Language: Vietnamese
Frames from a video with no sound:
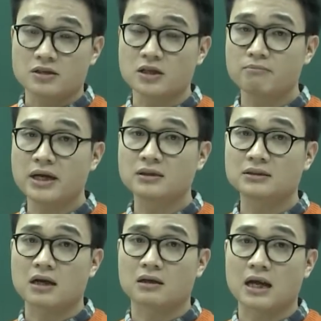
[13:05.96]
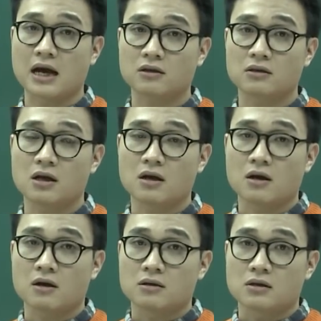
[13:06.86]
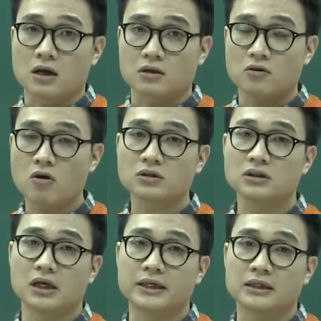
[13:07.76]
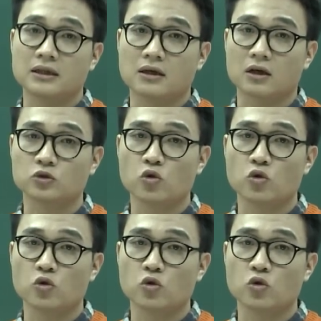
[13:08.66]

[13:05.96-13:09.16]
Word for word: chứng minh rằng là con người uh,